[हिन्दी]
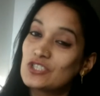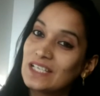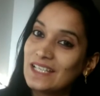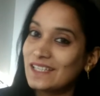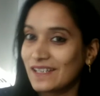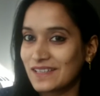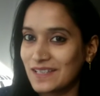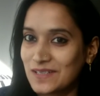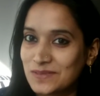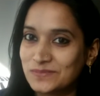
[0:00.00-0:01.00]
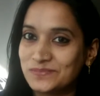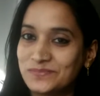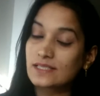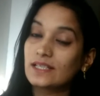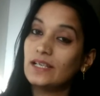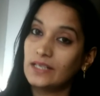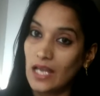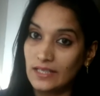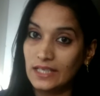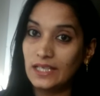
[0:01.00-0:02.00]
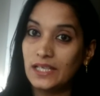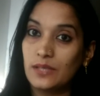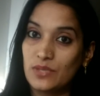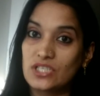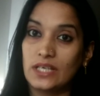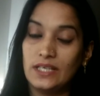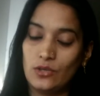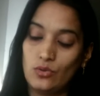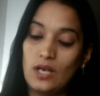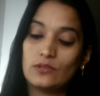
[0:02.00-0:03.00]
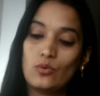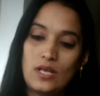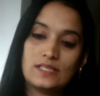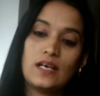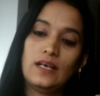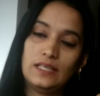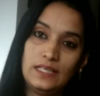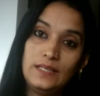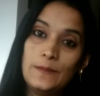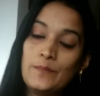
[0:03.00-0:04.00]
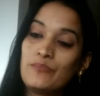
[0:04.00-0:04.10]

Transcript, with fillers: तो चलिए देखते हैं डार्क सर्कल हटाने के लिए हमें चाहिए होगा थोड़ा सा हनी